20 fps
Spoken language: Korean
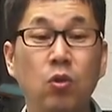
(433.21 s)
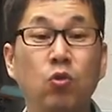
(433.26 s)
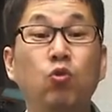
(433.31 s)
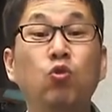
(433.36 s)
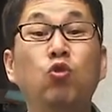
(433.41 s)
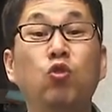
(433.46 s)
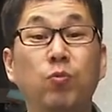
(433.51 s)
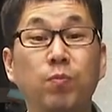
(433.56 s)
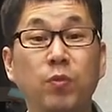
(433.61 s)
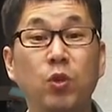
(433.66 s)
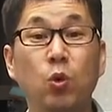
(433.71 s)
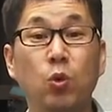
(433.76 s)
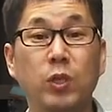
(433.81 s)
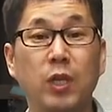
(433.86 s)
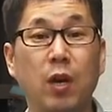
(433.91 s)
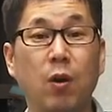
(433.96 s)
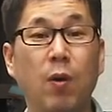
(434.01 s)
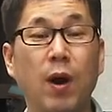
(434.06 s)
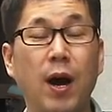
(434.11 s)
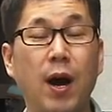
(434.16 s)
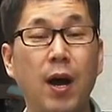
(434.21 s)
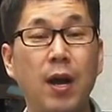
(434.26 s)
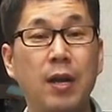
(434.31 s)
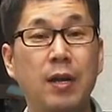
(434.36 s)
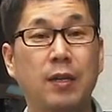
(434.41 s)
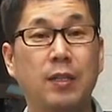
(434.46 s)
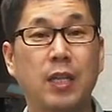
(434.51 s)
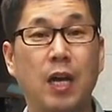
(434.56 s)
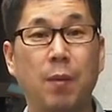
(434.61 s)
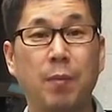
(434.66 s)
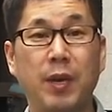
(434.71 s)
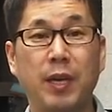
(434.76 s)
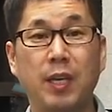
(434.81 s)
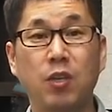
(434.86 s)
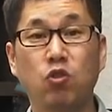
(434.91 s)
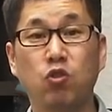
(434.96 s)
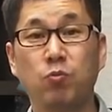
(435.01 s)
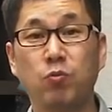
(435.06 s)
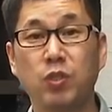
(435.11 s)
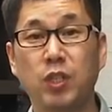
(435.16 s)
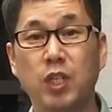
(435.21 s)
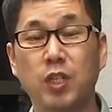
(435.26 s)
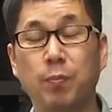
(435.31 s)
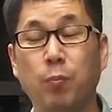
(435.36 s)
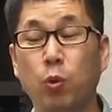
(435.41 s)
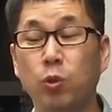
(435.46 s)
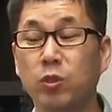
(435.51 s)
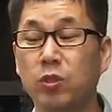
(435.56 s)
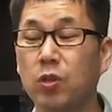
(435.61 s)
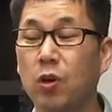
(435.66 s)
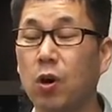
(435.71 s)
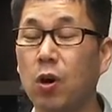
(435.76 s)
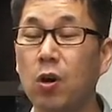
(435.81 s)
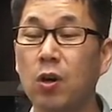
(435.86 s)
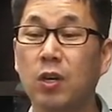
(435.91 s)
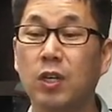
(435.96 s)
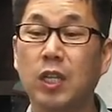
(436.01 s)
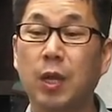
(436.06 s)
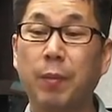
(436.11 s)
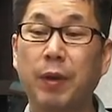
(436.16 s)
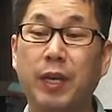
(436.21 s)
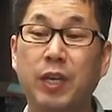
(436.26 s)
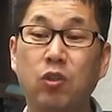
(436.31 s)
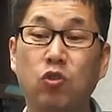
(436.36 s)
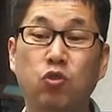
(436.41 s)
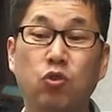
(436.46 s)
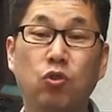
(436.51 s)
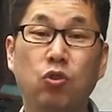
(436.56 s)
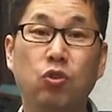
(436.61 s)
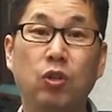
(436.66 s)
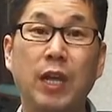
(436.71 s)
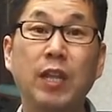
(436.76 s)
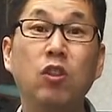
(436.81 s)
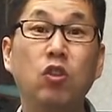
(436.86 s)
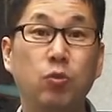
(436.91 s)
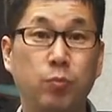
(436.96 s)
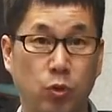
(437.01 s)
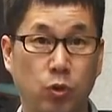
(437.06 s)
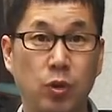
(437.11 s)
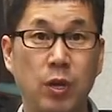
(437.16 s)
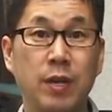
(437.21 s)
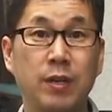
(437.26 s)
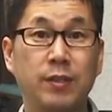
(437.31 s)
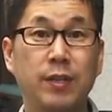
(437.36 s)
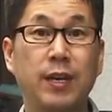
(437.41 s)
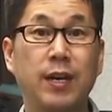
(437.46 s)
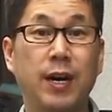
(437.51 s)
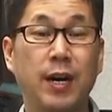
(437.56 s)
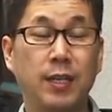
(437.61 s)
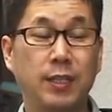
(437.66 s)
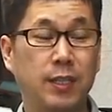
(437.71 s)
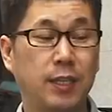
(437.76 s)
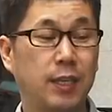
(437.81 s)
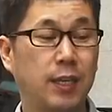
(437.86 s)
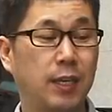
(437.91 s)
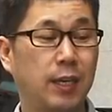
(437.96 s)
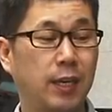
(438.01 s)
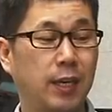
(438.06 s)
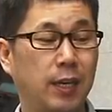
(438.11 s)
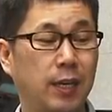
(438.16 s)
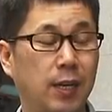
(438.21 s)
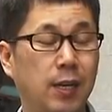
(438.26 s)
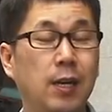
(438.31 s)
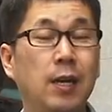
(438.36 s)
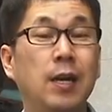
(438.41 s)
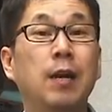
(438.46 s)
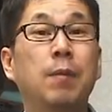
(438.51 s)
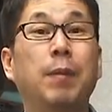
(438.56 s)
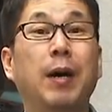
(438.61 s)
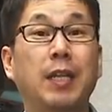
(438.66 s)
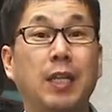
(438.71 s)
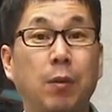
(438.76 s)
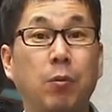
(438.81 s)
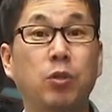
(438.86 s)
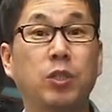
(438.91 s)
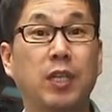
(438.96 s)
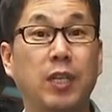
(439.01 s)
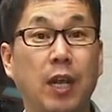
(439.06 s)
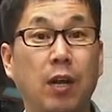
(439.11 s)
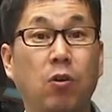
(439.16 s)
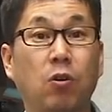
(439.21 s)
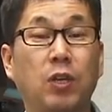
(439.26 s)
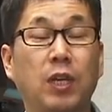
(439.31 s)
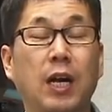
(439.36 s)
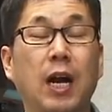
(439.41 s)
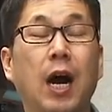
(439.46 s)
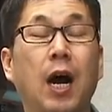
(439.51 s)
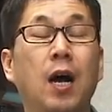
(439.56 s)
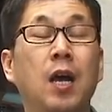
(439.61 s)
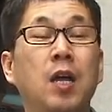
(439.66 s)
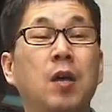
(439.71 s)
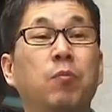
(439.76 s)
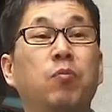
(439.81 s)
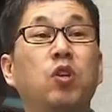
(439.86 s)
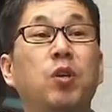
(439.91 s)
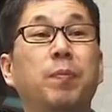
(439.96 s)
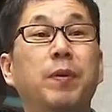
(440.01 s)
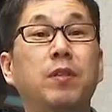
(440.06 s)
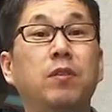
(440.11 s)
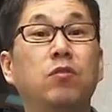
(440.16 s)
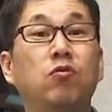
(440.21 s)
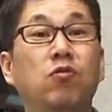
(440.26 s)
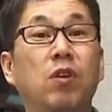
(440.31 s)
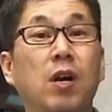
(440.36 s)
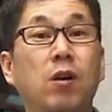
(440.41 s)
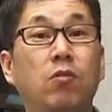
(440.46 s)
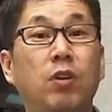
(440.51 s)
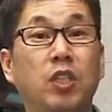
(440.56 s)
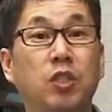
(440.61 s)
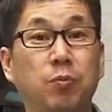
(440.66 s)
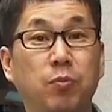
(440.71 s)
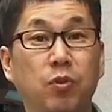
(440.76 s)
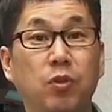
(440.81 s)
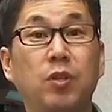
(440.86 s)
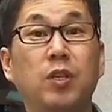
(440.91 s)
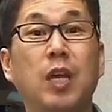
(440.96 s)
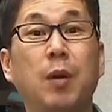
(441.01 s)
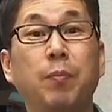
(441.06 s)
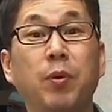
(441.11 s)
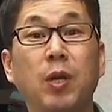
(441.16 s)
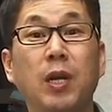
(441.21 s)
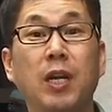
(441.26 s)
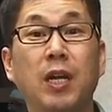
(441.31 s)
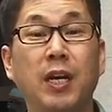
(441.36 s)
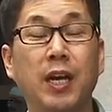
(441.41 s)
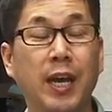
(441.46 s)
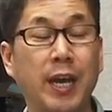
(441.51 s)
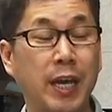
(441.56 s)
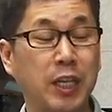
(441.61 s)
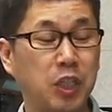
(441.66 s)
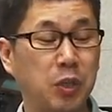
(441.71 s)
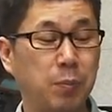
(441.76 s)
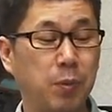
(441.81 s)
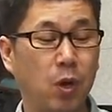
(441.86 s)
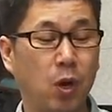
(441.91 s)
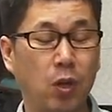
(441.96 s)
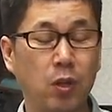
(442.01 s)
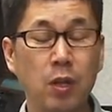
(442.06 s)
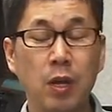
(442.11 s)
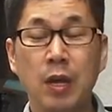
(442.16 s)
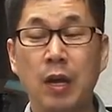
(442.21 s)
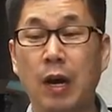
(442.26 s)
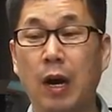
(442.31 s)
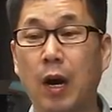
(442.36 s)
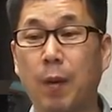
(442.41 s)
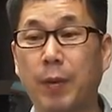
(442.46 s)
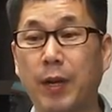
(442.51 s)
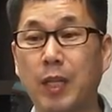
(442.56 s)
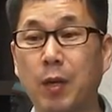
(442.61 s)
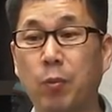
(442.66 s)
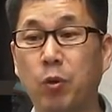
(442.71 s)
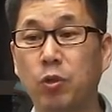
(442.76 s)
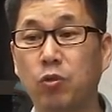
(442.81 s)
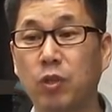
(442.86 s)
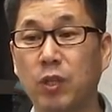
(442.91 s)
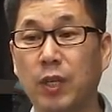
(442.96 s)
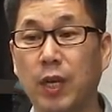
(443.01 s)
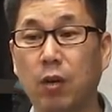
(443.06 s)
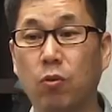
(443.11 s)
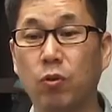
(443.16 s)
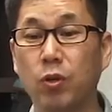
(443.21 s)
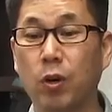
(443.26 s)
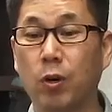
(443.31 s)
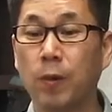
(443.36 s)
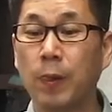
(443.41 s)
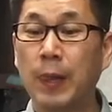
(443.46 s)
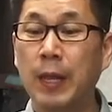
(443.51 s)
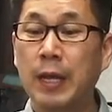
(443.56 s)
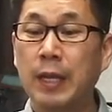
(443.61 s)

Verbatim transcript: 우금 교재와 그다음에 기출 문제집 본서, 그다음에 기출 핸드북 세 가지를 받아 보시게 될 거니까 프리패스 소강하고 계신 분들은 그냥 편안하게 계시면 아, 받아 보실 수 있겠고요.